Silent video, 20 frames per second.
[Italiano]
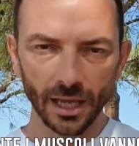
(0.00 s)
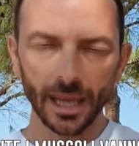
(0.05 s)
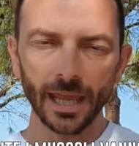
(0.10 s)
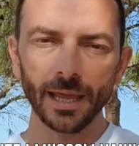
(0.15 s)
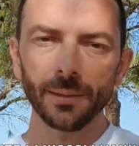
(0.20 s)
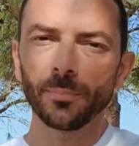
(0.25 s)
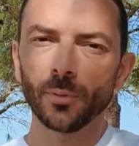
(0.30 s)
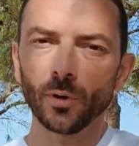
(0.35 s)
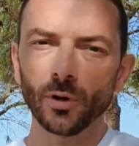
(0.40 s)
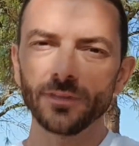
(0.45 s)

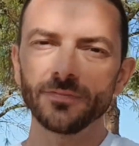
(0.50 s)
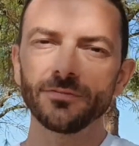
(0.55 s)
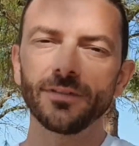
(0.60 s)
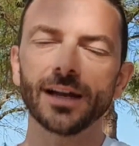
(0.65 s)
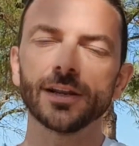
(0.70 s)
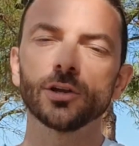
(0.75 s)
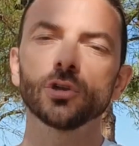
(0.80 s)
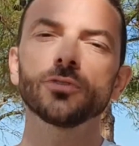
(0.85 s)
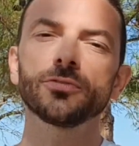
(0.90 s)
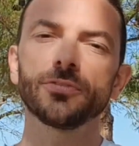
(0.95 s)
e poi
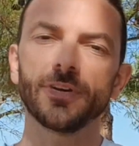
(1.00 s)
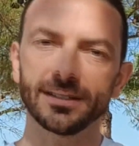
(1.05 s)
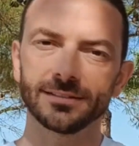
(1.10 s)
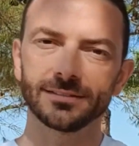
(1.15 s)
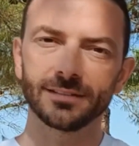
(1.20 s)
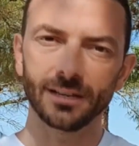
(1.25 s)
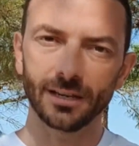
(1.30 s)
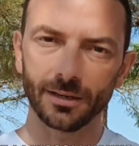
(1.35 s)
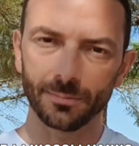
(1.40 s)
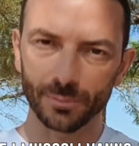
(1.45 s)
vanno
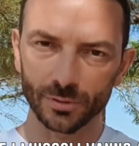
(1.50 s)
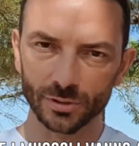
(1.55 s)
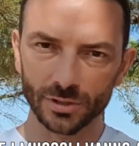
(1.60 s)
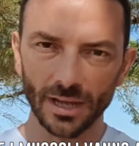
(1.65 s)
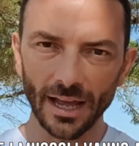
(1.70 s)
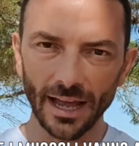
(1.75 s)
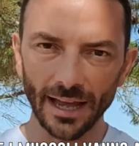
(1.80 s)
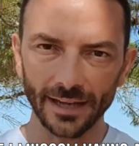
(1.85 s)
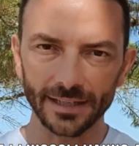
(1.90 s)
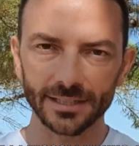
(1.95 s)
fatti
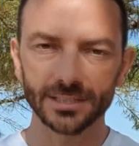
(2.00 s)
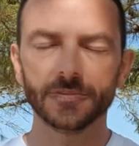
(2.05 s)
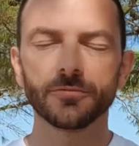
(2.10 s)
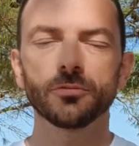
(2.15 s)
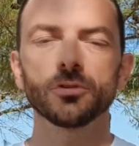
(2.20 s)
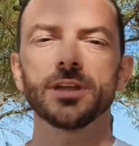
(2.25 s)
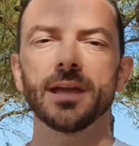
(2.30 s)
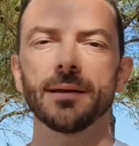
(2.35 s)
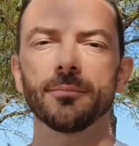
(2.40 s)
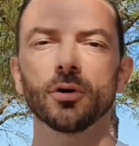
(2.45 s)
riposare se
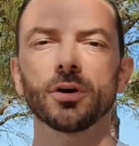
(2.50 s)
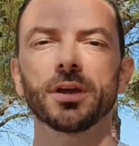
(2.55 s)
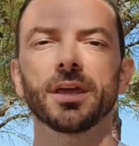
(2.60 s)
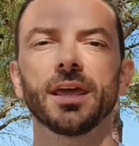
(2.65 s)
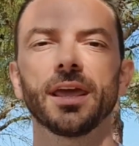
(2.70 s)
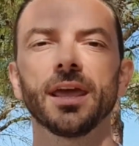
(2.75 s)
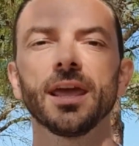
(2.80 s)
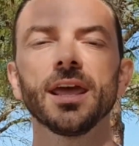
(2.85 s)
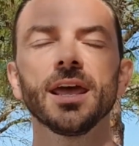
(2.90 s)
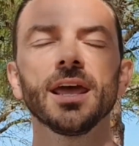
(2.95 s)
vogliamo
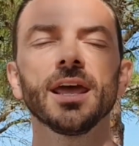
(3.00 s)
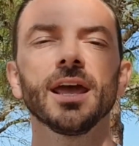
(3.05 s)
che